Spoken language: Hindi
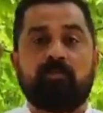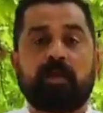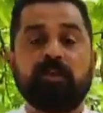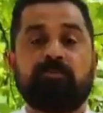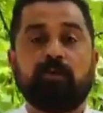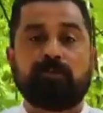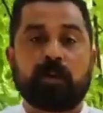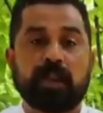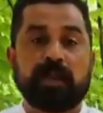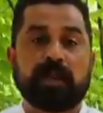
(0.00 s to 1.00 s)
फ्रंट फुट
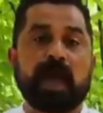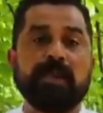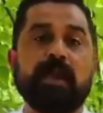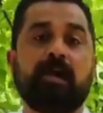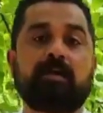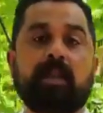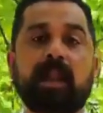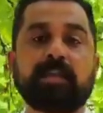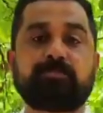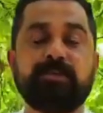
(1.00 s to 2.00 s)
पर लेकर आई है और
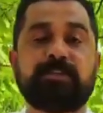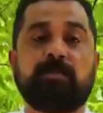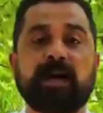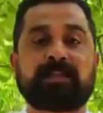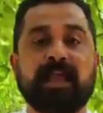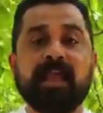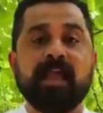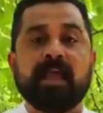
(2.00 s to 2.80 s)
लाजमी सी बात है